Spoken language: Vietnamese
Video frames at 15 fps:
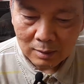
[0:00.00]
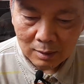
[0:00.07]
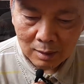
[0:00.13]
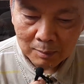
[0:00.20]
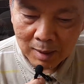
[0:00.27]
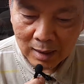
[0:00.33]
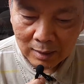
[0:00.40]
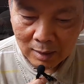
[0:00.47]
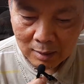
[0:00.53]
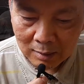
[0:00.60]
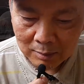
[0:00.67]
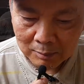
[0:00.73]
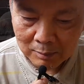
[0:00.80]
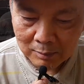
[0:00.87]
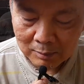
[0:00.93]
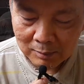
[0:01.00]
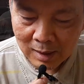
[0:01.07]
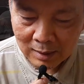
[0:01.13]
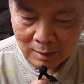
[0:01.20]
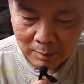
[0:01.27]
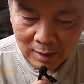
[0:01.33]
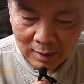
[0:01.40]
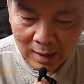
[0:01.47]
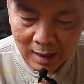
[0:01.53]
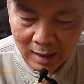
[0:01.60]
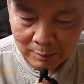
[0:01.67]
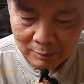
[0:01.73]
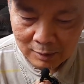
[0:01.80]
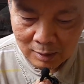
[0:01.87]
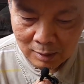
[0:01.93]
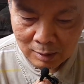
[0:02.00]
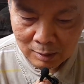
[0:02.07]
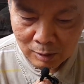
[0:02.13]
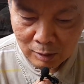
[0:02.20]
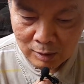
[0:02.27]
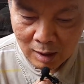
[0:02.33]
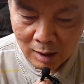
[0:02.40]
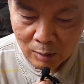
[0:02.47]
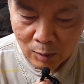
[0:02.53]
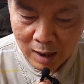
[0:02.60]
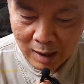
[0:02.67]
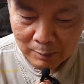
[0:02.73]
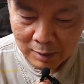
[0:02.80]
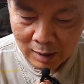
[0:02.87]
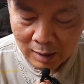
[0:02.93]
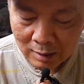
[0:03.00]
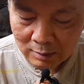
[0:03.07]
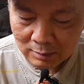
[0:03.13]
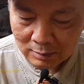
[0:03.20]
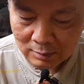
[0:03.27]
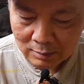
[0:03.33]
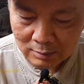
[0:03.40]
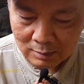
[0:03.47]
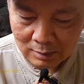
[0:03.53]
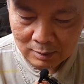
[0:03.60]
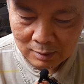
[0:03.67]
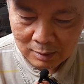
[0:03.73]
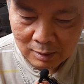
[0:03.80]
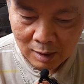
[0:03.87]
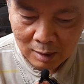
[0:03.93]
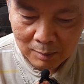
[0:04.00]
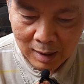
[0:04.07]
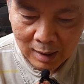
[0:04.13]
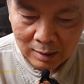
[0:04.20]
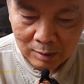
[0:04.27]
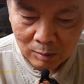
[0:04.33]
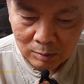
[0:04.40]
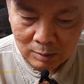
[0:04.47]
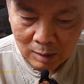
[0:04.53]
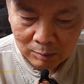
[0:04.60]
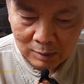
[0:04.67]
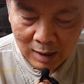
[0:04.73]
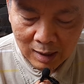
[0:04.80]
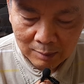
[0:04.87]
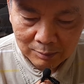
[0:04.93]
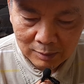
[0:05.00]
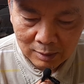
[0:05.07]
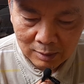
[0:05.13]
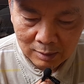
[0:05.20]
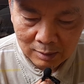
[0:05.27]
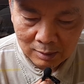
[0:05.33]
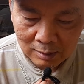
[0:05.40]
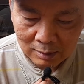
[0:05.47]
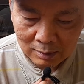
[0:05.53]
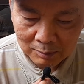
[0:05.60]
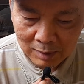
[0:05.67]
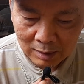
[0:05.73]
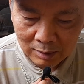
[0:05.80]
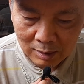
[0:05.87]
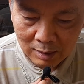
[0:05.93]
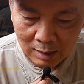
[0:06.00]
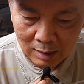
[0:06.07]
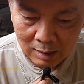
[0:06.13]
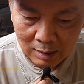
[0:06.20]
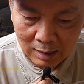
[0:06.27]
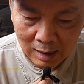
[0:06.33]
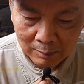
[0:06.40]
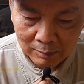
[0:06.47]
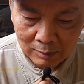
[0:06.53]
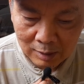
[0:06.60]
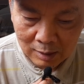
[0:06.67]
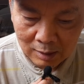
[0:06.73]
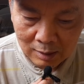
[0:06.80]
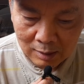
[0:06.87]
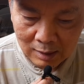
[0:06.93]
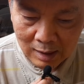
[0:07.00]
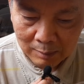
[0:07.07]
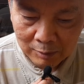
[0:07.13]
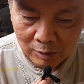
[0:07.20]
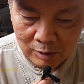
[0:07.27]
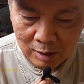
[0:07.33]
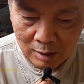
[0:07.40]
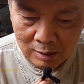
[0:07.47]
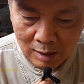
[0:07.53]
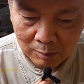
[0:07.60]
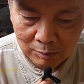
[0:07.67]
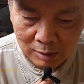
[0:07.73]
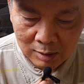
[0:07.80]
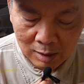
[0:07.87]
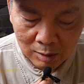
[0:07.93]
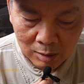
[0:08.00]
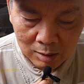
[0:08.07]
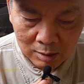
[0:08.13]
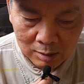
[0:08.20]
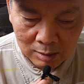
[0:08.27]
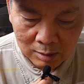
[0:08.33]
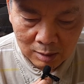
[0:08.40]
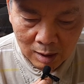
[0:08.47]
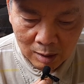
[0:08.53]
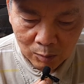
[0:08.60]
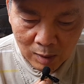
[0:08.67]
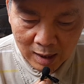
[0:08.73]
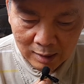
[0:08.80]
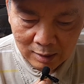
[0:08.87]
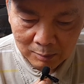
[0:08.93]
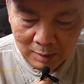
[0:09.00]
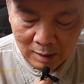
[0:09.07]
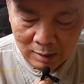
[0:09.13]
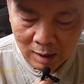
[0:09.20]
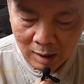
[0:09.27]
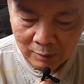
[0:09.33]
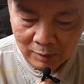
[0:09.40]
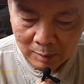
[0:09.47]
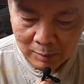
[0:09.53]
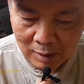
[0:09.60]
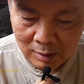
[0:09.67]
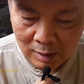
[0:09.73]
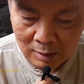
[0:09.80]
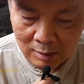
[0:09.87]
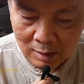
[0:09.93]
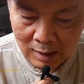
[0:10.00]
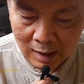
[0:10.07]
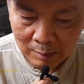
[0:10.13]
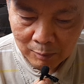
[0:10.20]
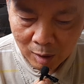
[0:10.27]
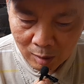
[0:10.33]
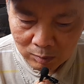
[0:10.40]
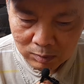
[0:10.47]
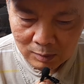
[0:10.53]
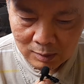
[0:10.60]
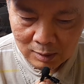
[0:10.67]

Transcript: à, bạn này bạn này bạn nam ờ, đón vợ qua mà ờ, vợ bạn cũng đồng tháp ờ, bạn nói là làm làm hồ sơ xong thì sẽ đón vợ qua nhưng mà vợ phải biết tiếng Đức A1